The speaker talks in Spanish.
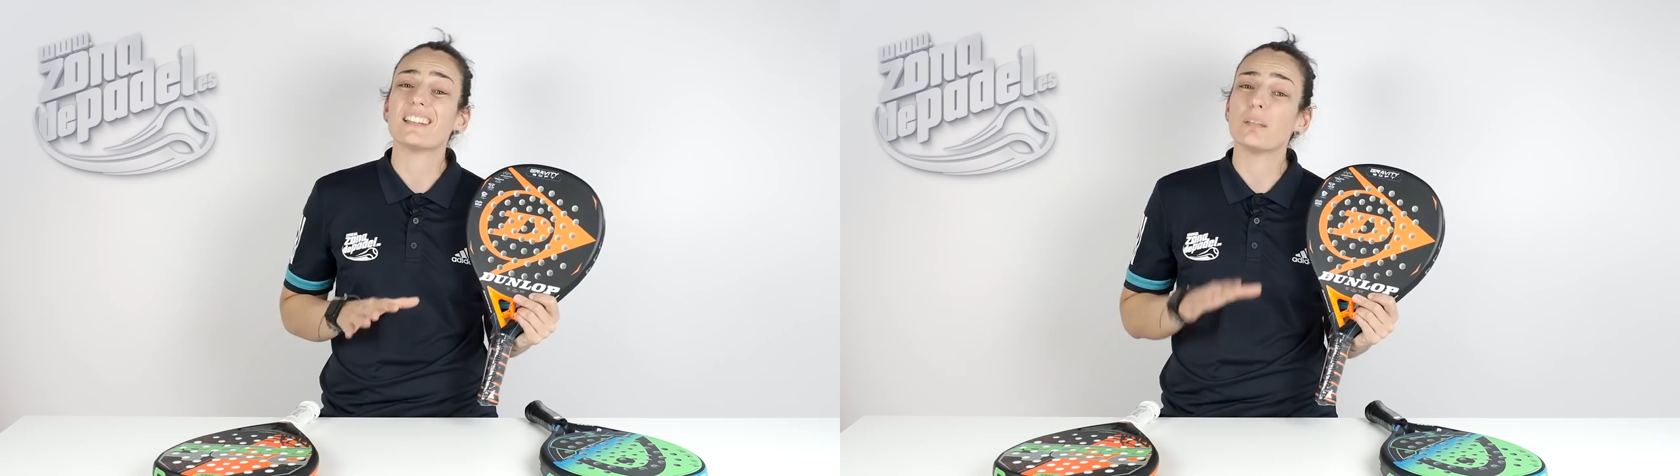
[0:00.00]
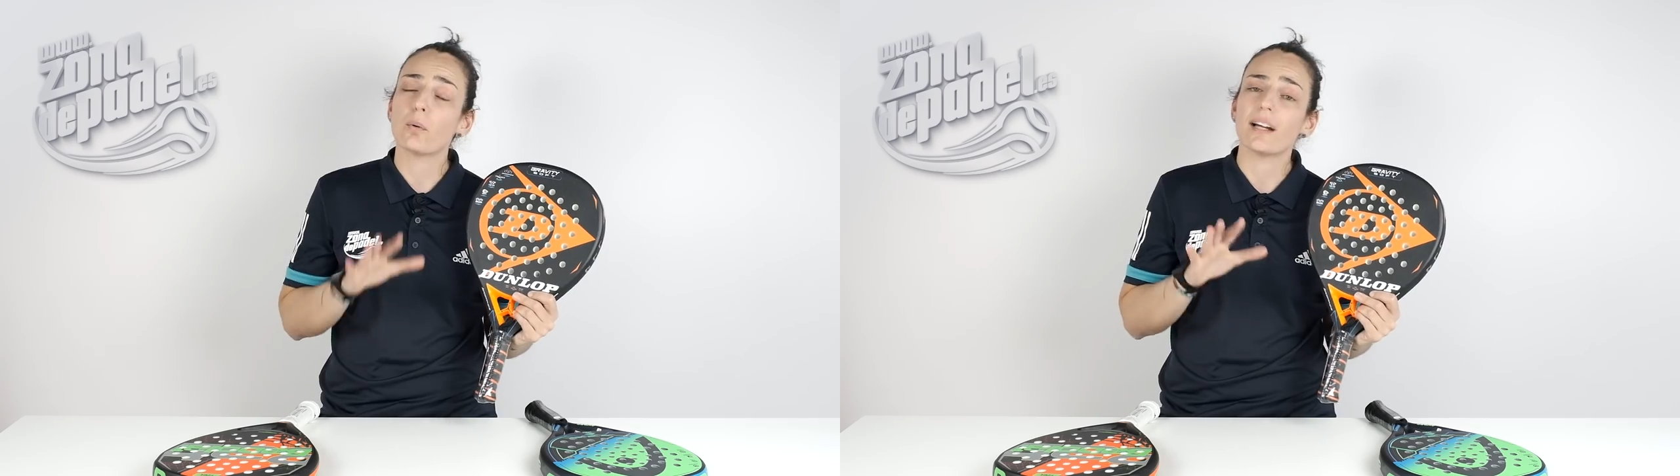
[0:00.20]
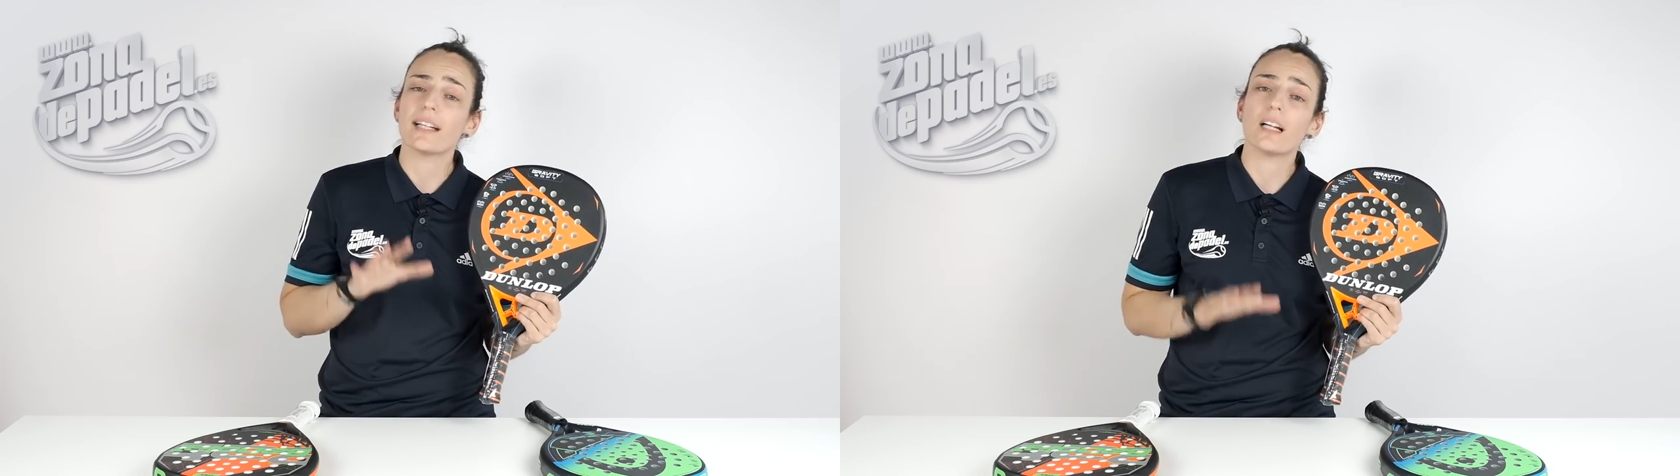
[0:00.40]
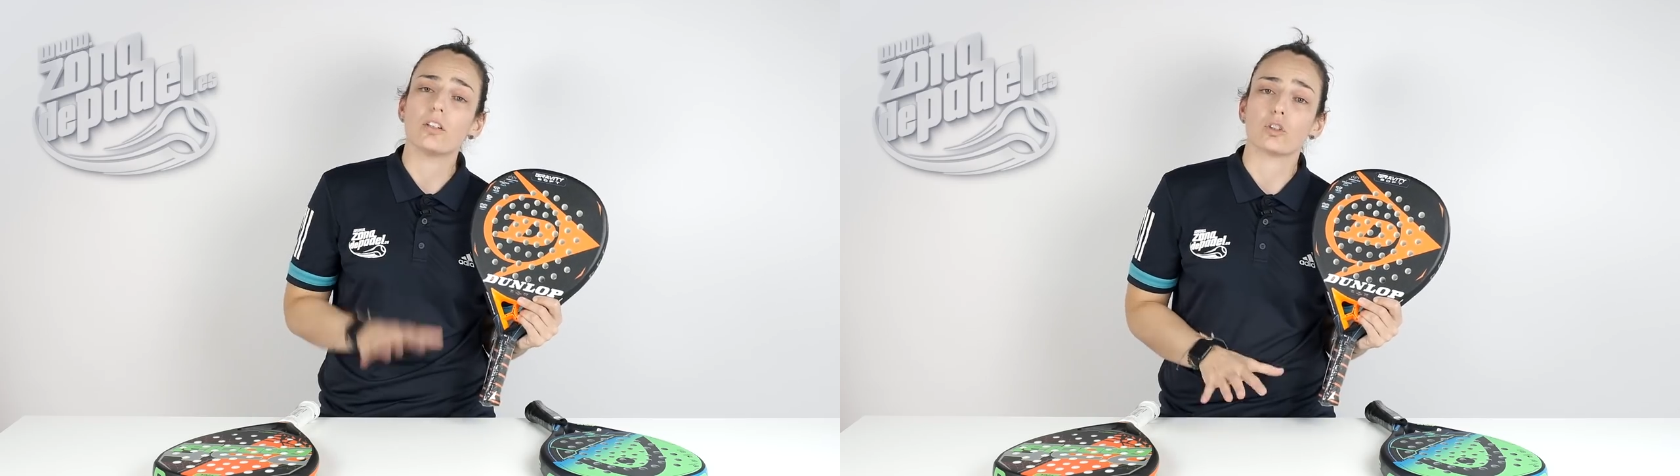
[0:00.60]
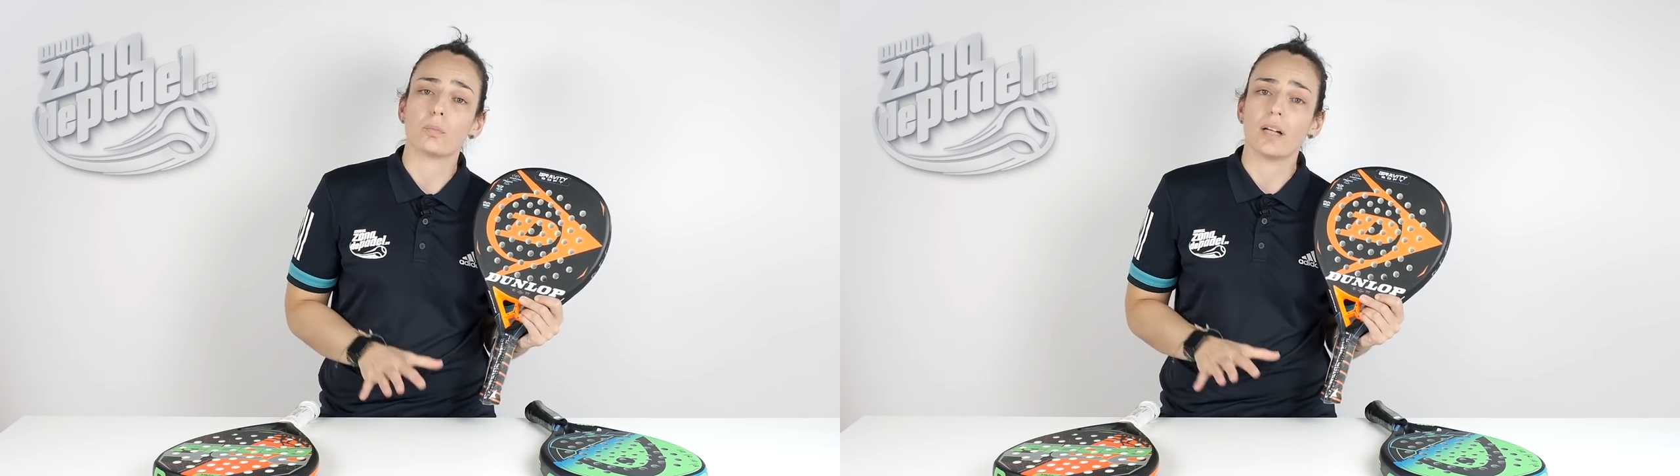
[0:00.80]
tipo arena en
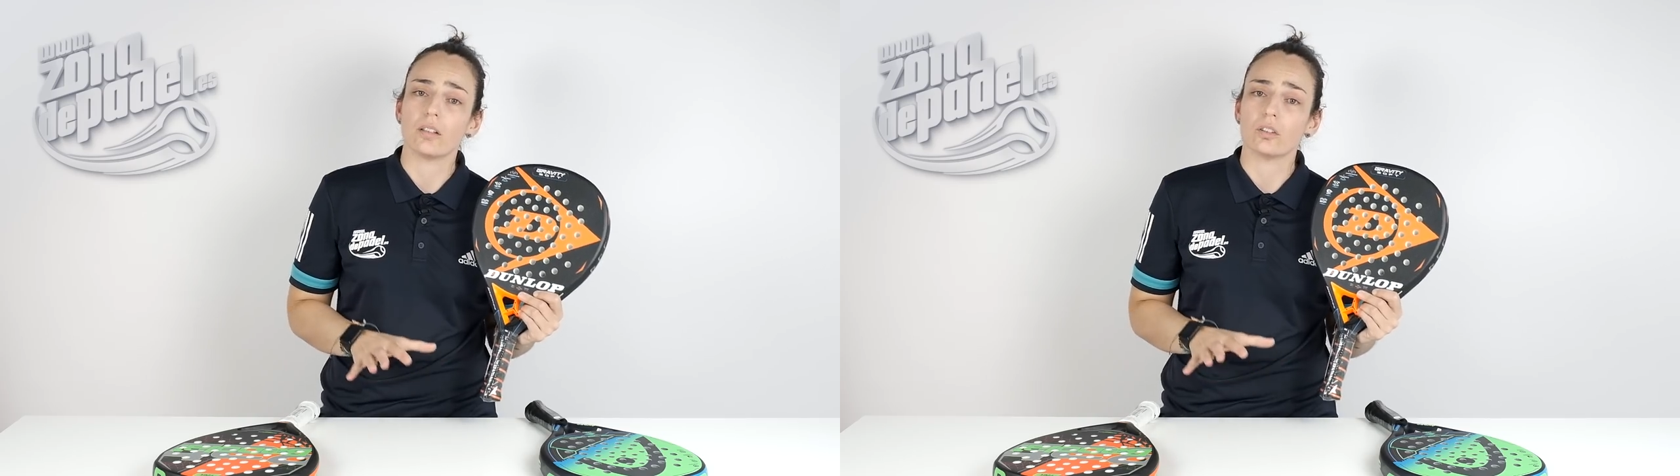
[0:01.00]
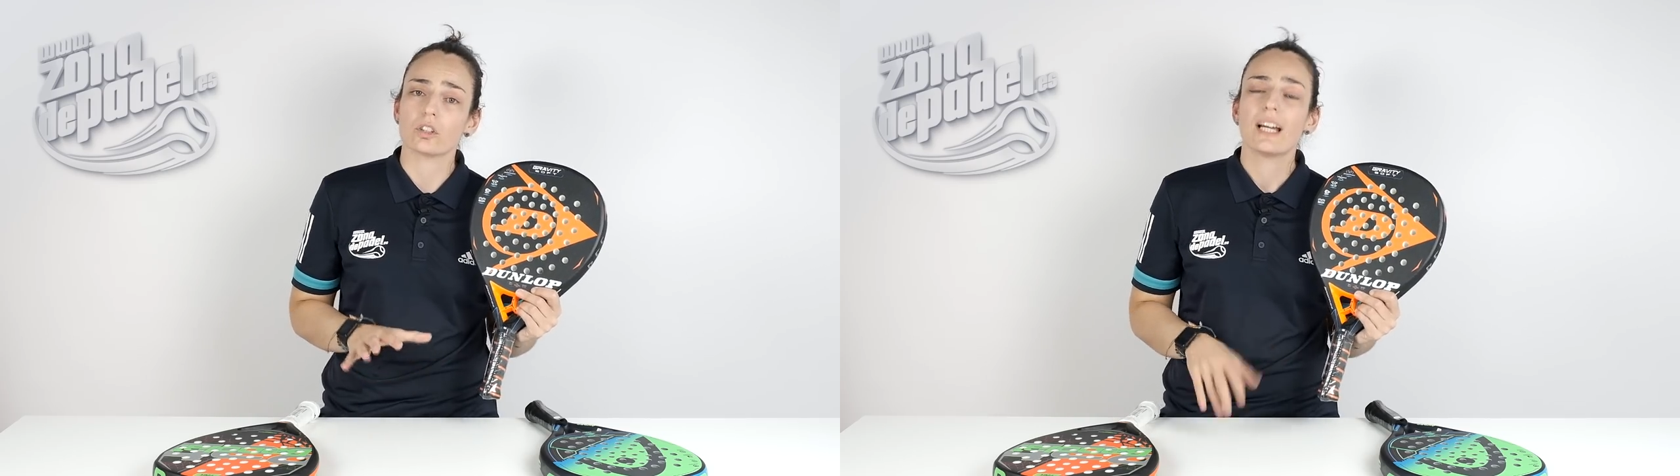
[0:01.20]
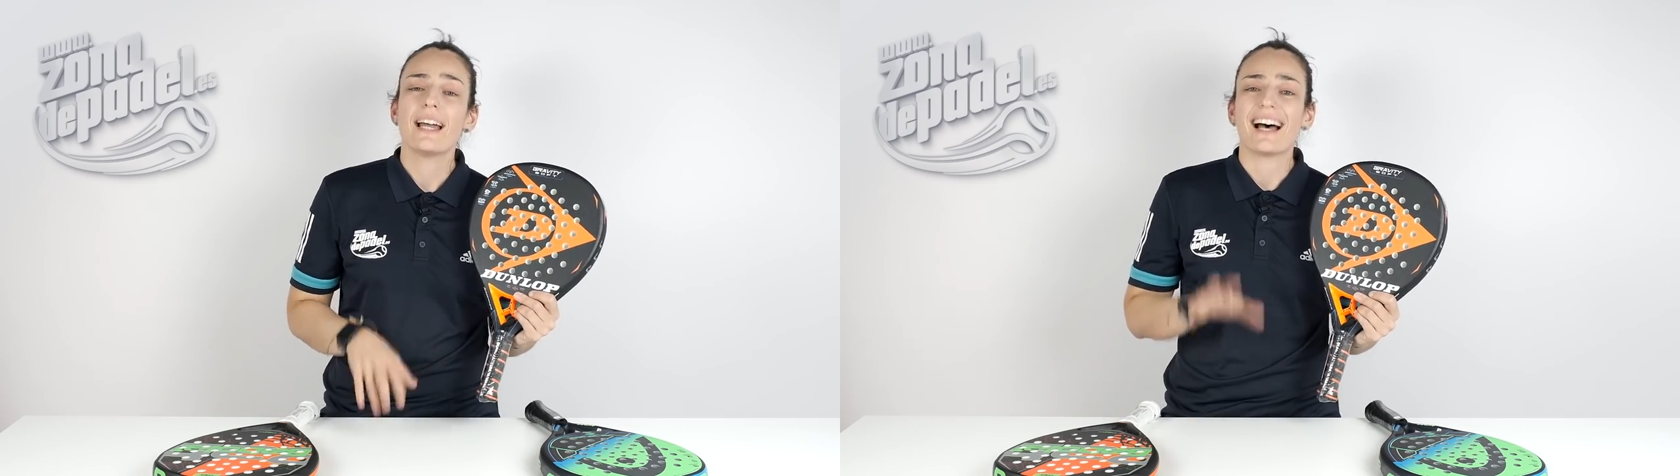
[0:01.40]
los planos,